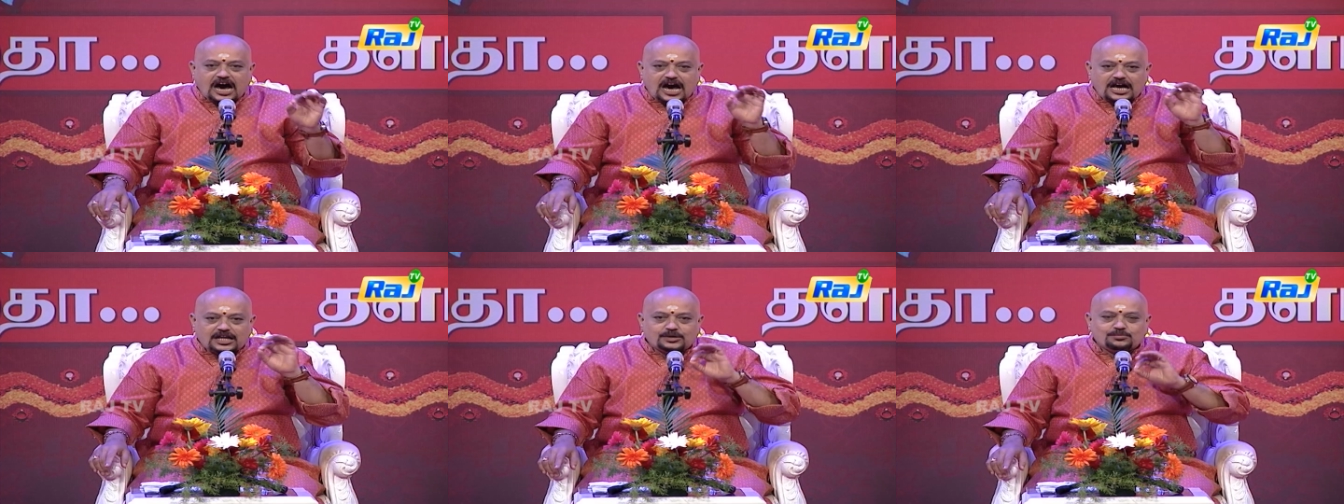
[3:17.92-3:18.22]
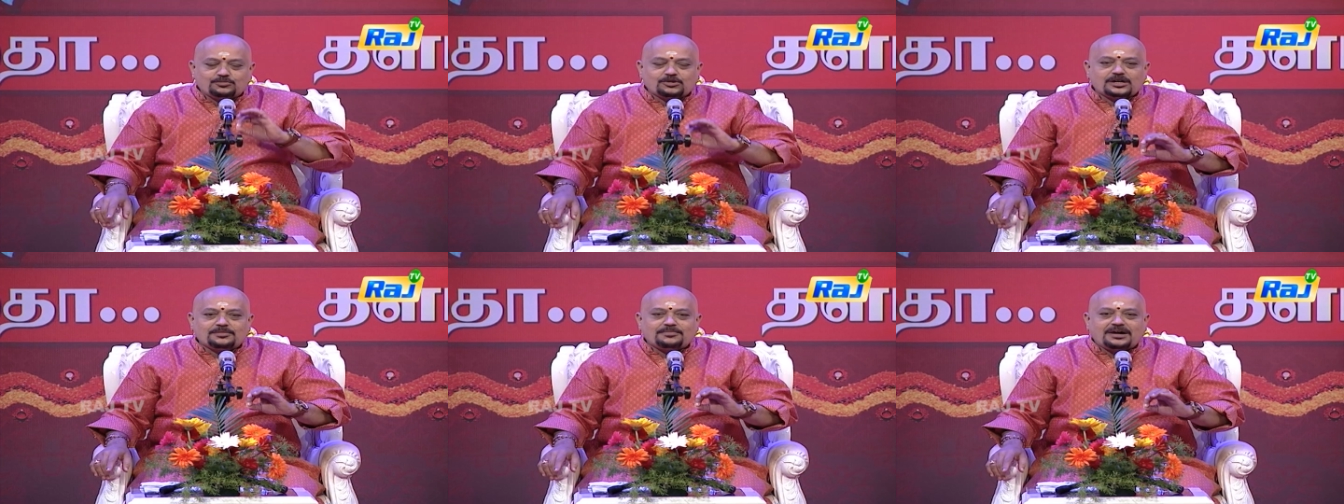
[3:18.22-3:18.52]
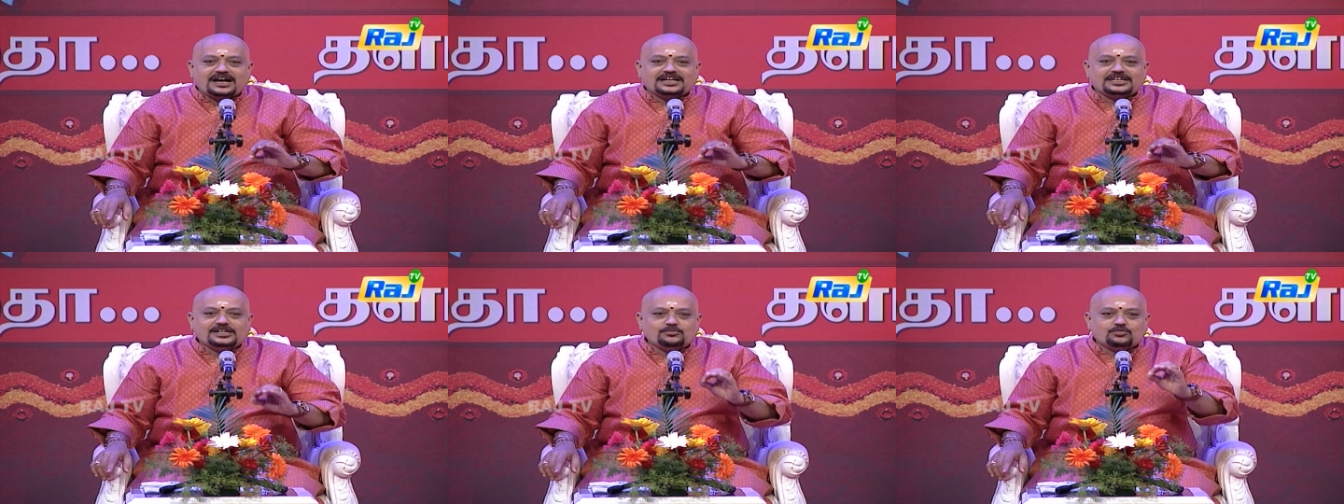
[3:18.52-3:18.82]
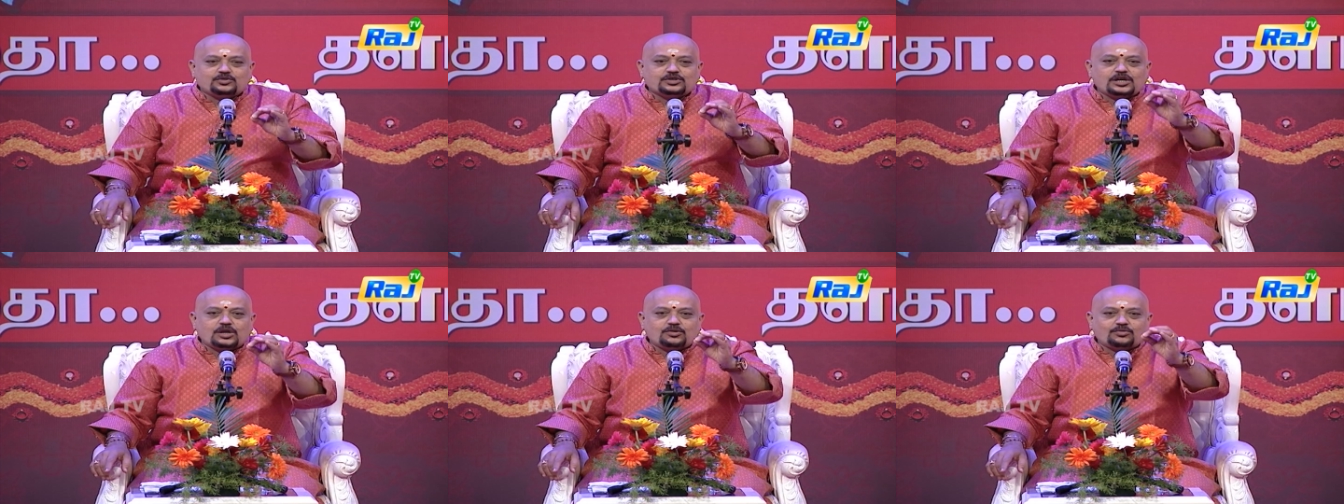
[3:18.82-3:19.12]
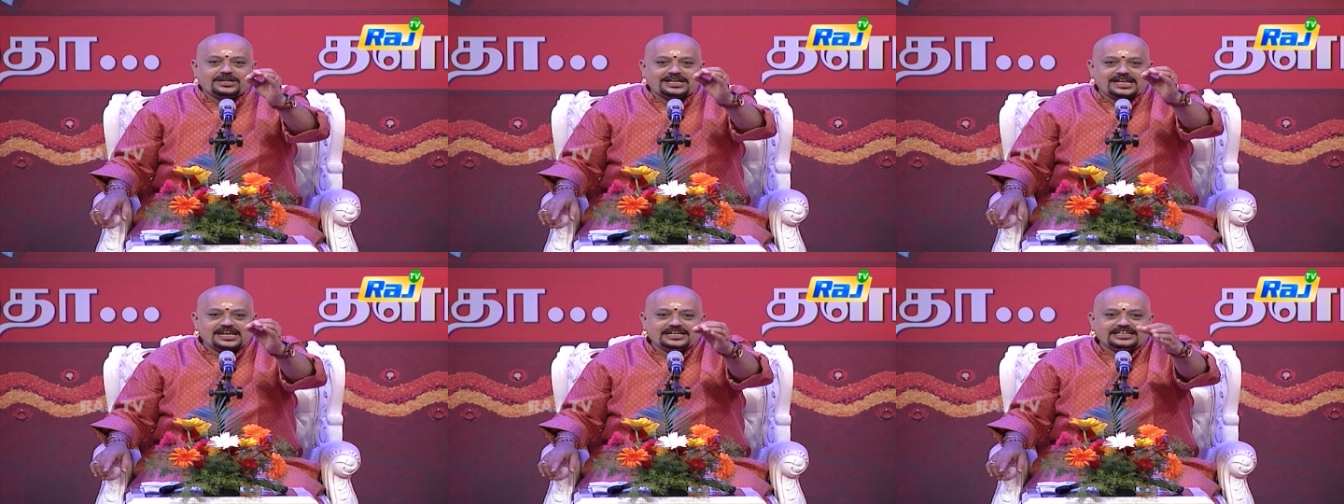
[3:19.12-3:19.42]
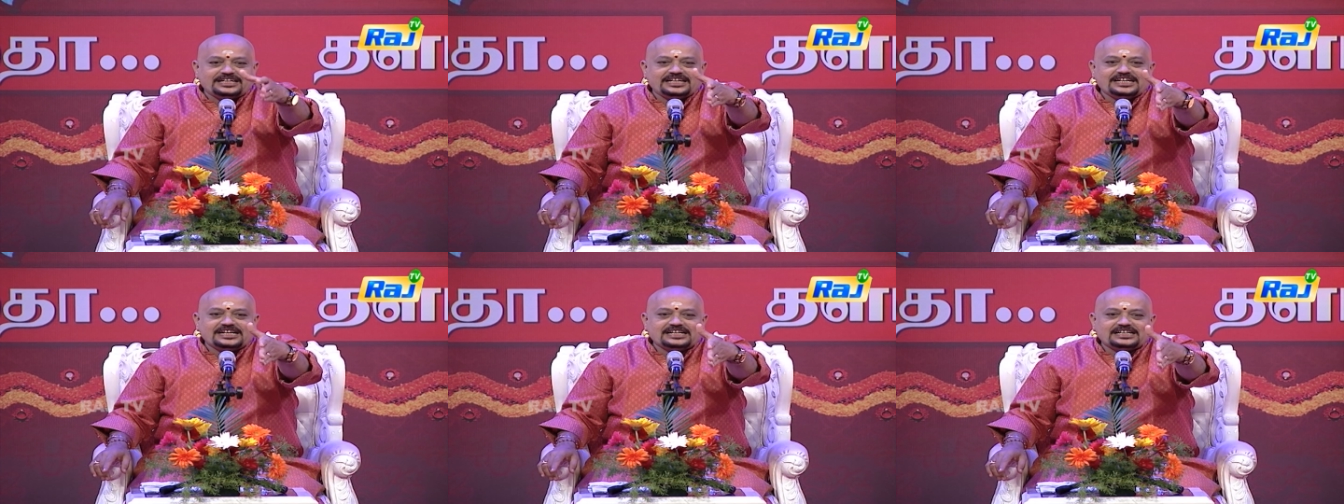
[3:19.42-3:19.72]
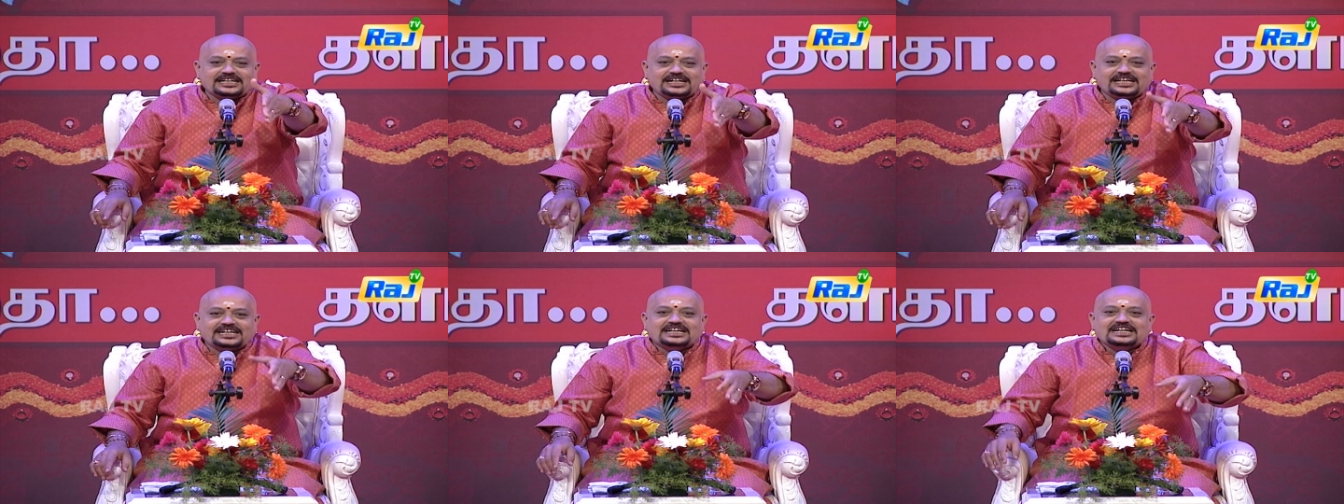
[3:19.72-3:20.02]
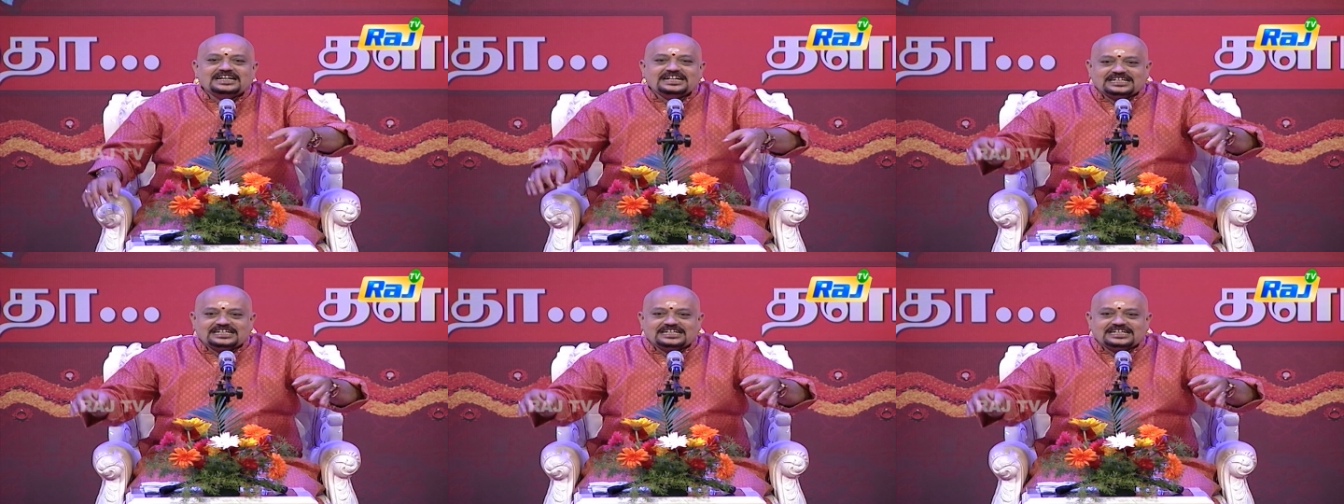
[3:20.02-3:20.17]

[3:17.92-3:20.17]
ஆறு முகமாகி உங்களுடைய இதயங்களை